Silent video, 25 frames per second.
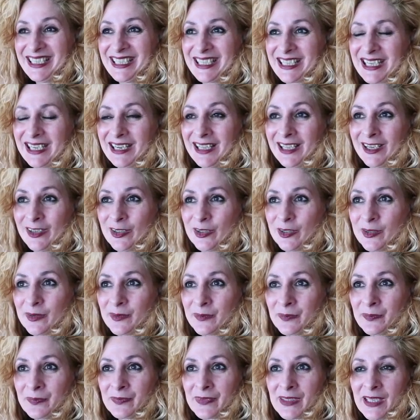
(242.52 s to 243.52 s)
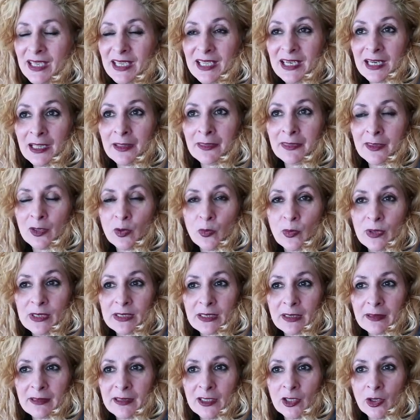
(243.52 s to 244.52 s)
y claro, eran
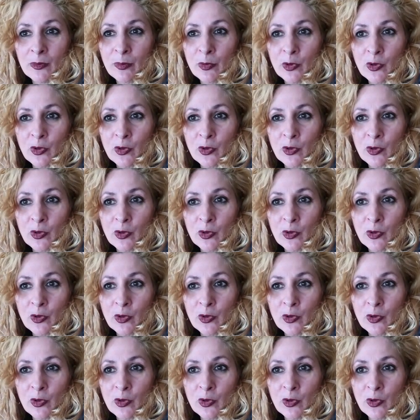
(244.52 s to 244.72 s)
55